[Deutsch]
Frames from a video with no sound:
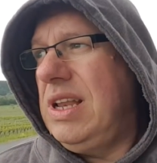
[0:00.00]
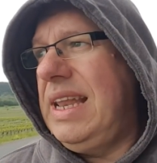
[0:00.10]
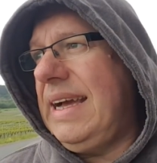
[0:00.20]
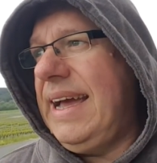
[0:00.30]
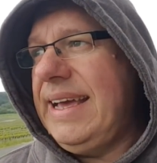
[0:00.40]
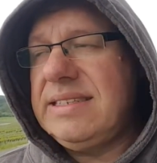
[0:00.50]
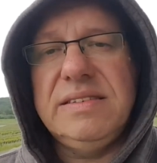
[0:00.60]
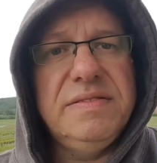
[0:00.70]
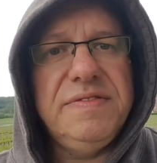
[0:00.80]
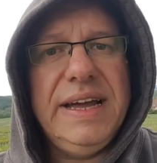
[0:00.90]
lecker
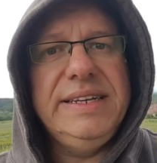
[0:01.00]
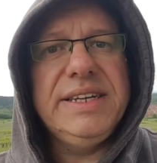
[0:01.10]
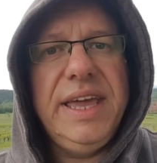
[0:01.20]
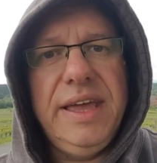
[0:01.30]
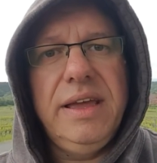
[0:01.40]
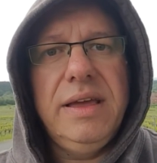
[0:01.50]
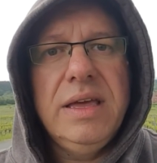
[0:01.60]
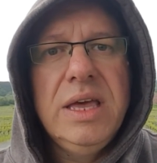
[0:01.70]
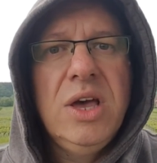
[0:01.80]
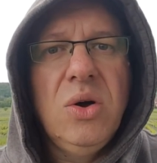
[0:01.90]
essen, Wein
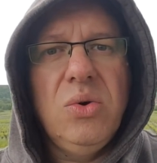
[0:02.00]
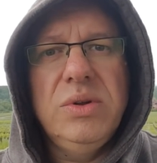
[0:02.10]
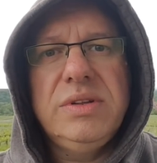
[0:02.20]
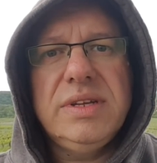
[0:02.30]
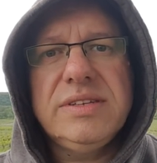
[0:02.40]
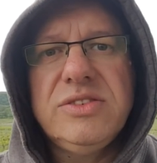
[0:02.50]
trinken. Und